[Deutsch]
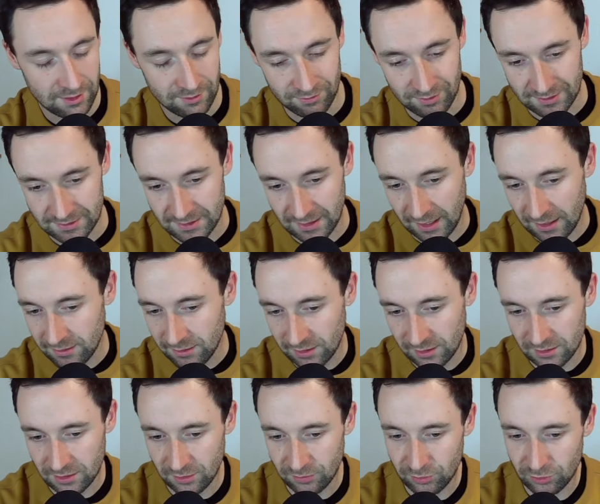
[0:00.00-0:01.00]
Wir hatten ja gestern
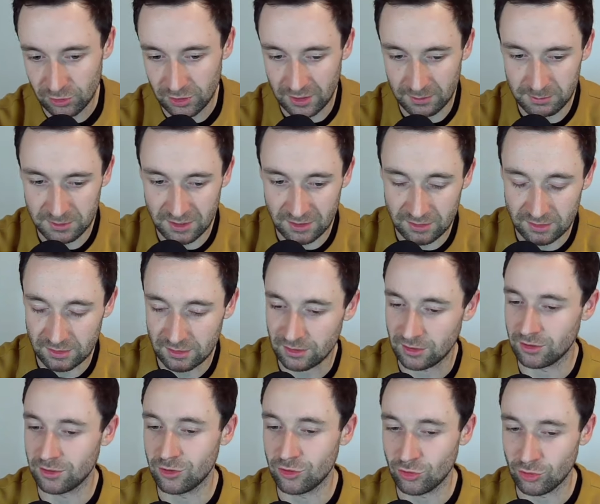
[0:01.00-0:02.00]
in der Folge, habe ich das
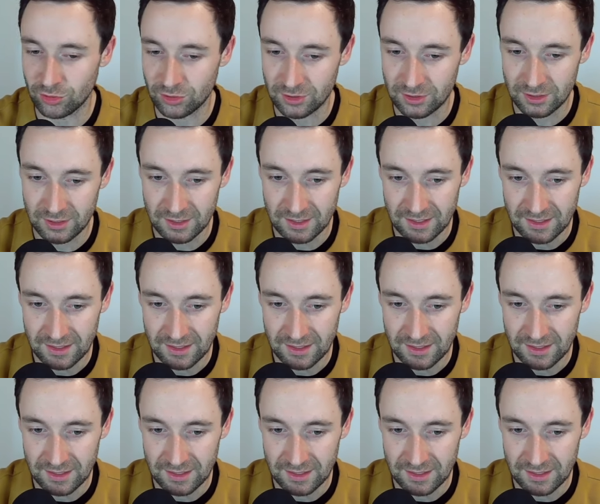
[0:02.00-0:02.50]
äh, schon,